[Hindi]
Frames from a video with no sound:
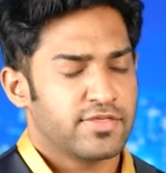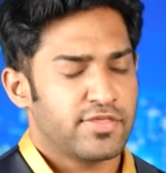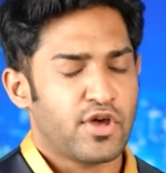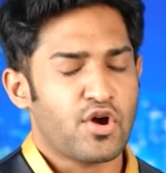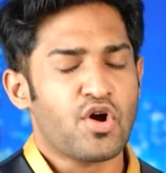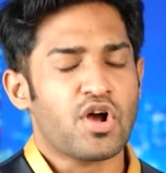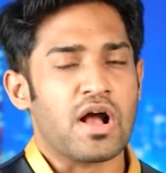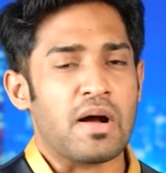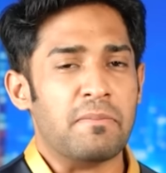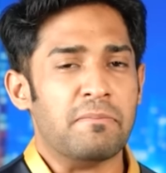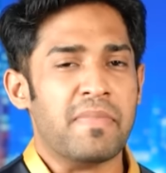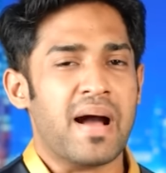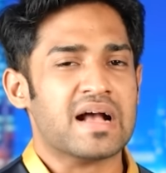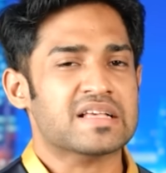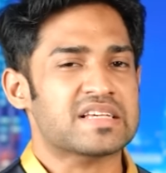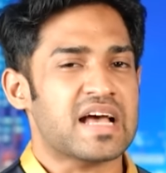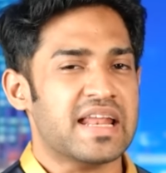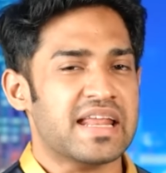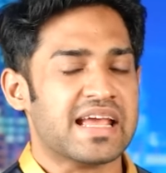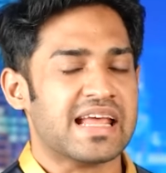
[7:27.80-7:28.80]
देखो कम
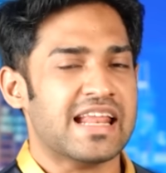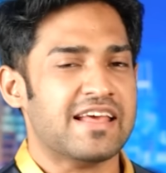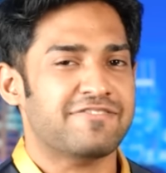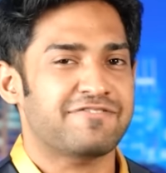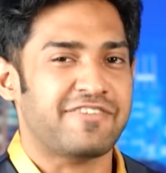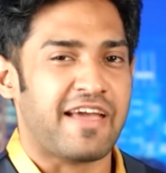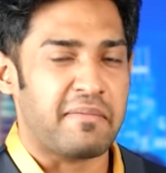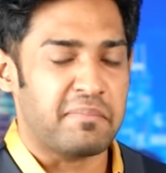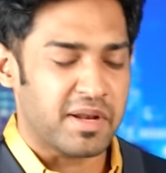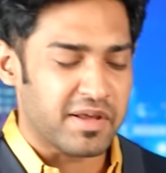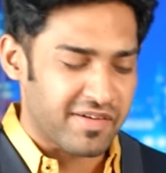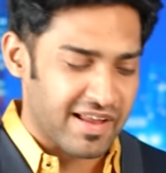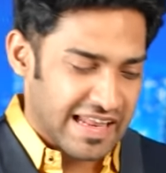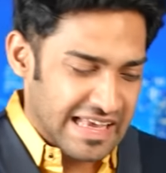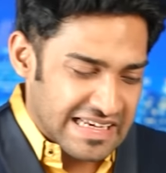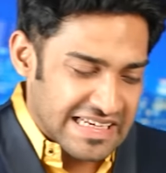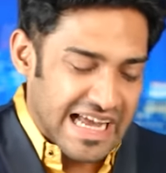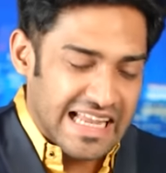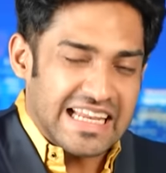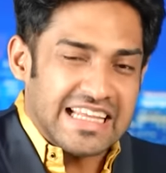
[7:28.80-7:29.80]
मार्क्स आने के लिए फैमिली वाले
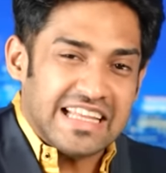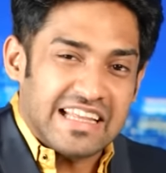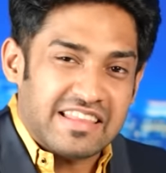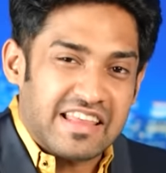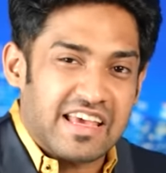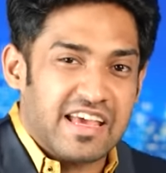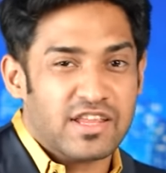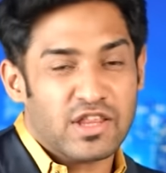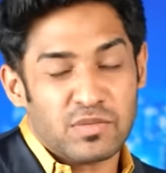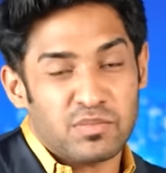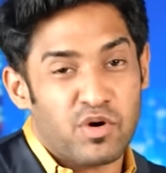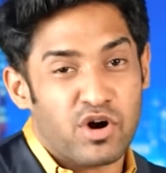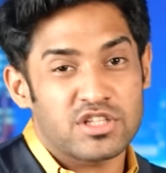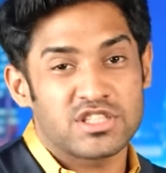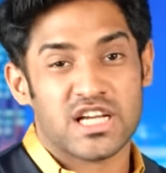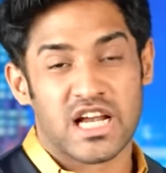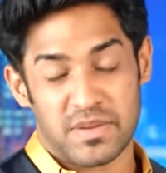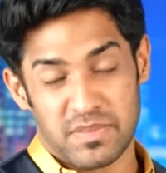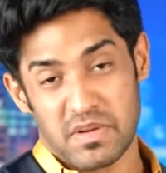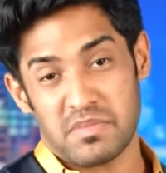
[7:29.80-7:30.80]
गाली देते हैं ये तो बहुत
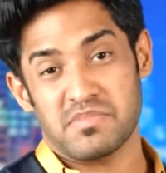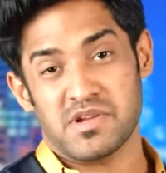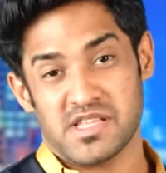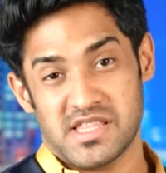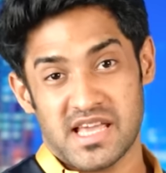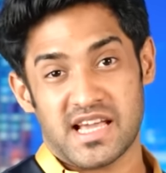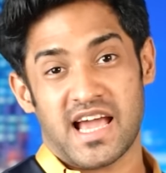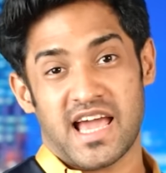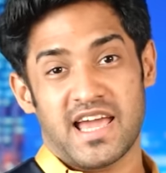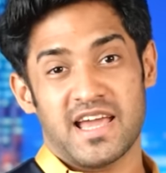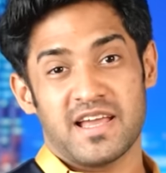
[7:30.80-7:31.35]
जगह पे हमने देखा